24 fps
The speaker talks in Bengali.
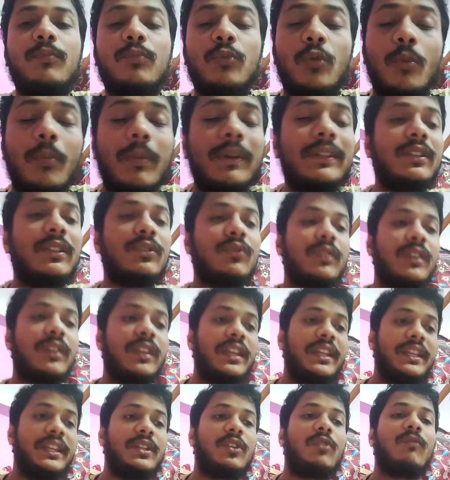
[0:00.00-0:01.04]
বুম্বাদার সঙ্গে
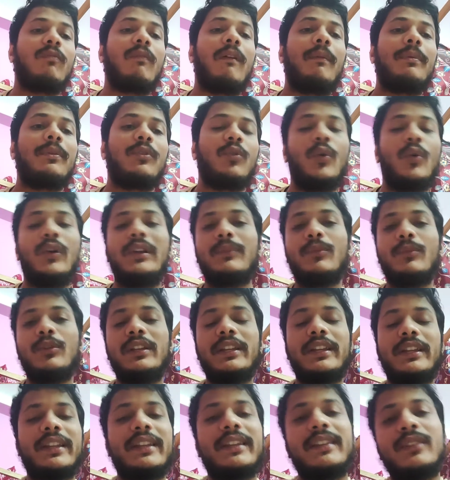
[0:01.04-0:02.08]
এরকমভাবে কোয়েল
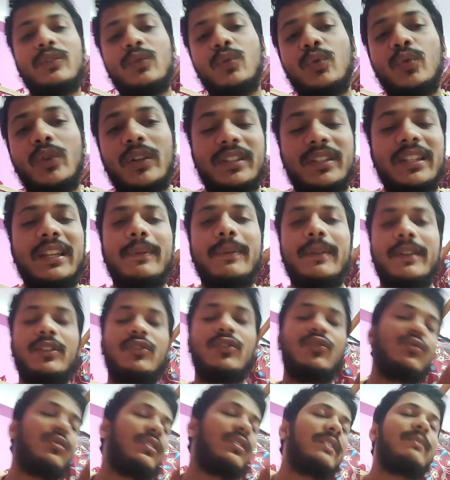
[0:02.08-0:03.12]
মল্লিকের দুটা সিনেমা
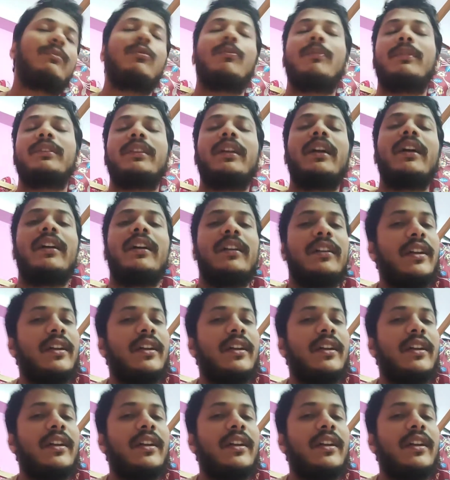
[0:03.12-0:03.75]
কিন্তু করেছে বুম্বাদার